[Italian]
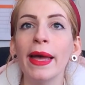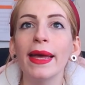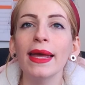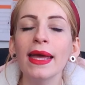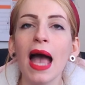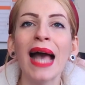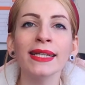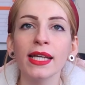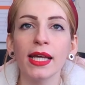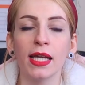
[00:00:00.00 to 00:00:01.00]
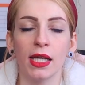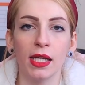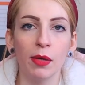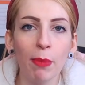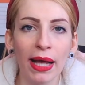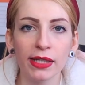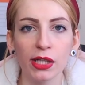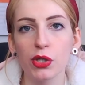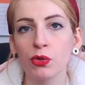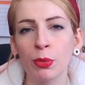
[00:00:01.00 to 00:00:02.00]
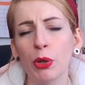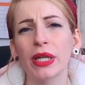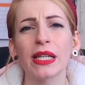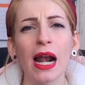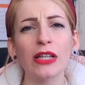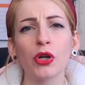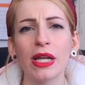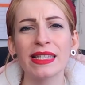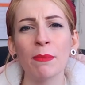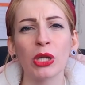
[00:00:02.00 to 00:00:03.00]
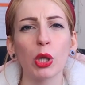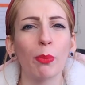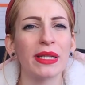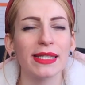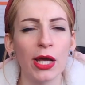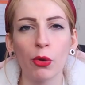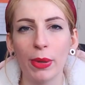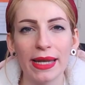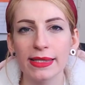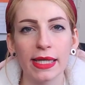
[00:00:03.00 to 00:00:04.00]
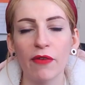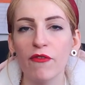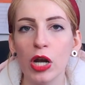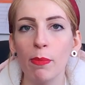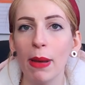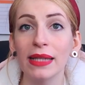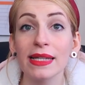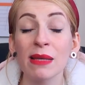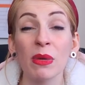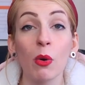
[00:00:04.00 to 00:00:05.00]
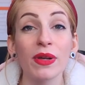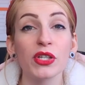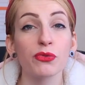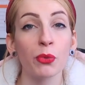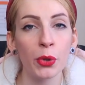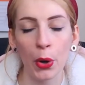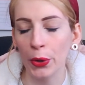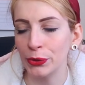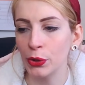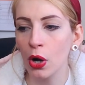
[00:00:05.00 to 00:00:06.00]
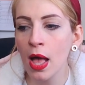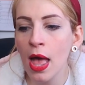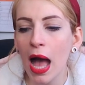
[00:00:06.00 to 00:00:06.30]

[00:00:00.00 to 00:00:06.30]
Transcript: e anche eh, il padre di Sumio, che tra l'altro le sembra troppo anziano per essere davvero il padre, sembra quasi suo nonno,